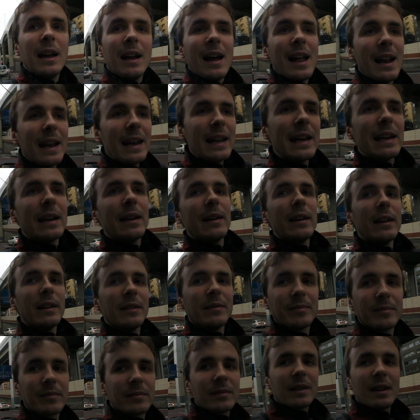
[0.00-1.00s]
lì
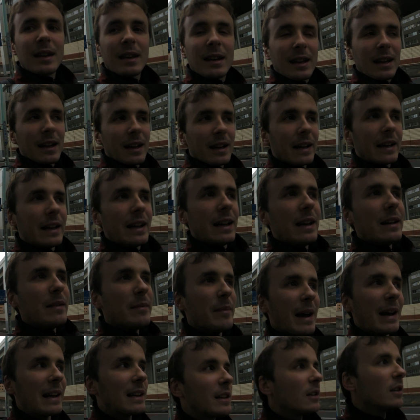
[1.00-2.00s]
il
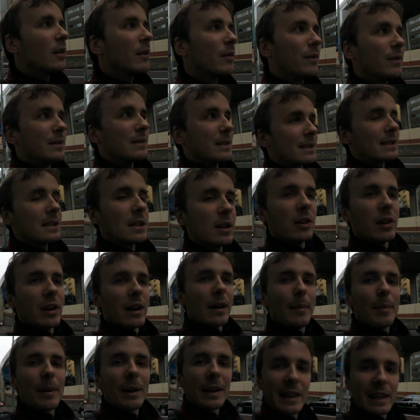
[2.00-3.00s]
metodo funziona
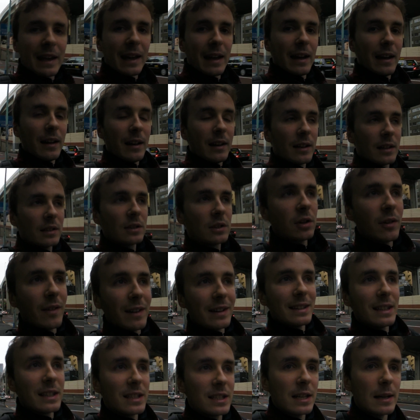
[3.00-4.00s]
perché
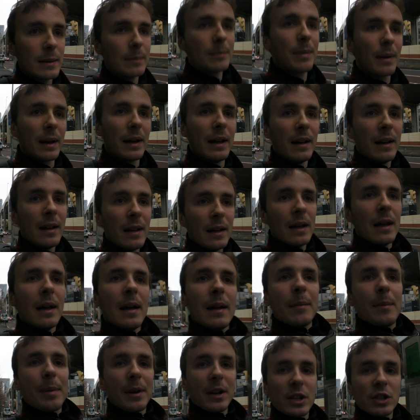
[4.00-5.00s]
trovate sempre
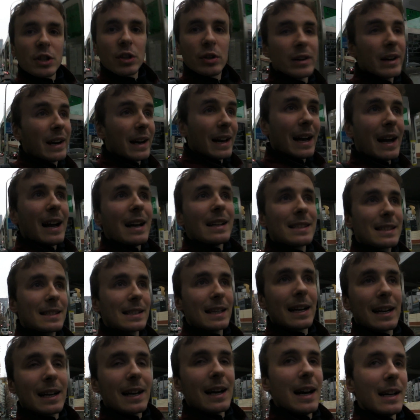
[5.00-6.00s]
persone, ragazzi e
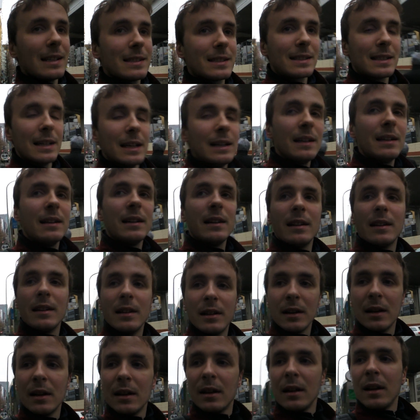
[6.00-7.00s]
ragazze
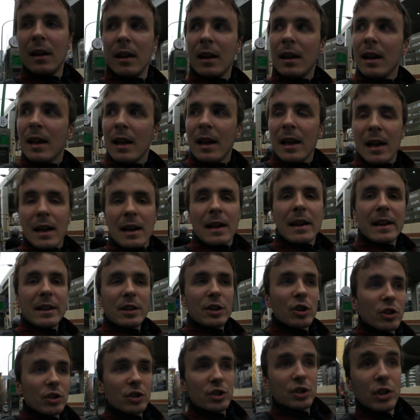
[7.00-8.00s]
che
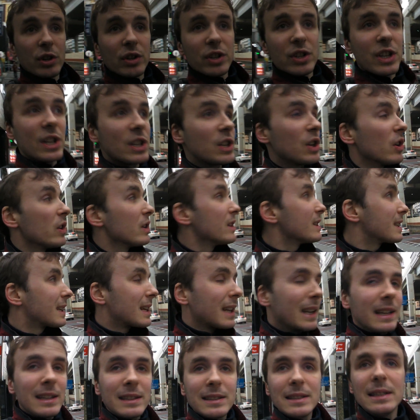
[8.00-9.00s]
sono, sono, si sono
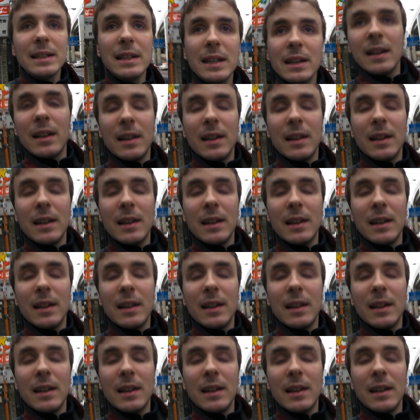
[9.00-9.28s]
iscritti